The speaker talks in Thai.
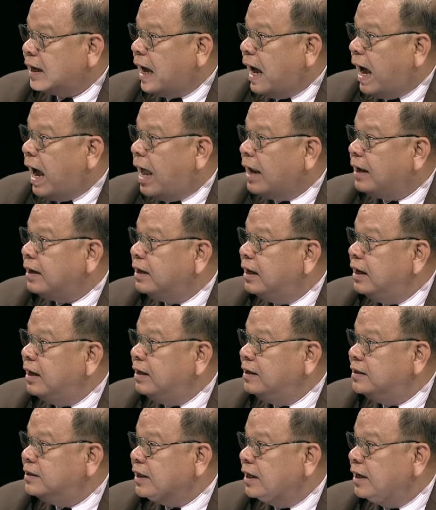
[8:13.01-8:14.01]
การนิ่ง
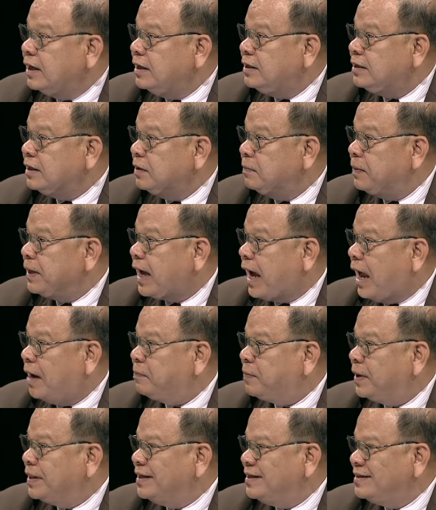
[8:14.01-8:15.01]
เฉยถือเป็นการ
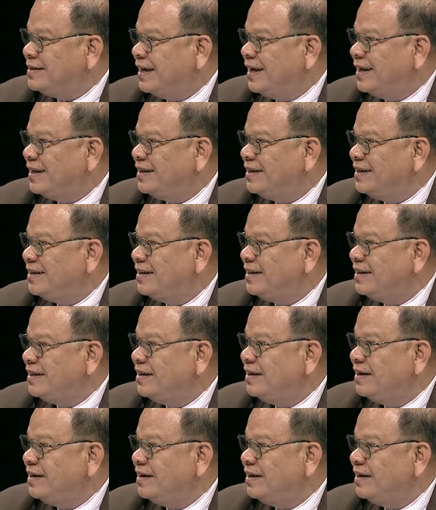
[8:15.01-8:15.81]
ปฏิเสธ ครับ